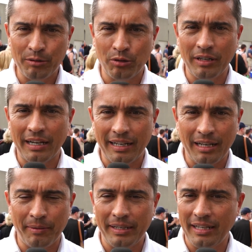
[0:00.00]
auto en
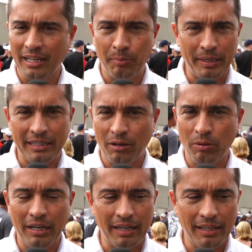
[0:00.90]
carrera venía
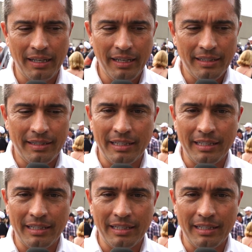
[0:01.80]
espectacular.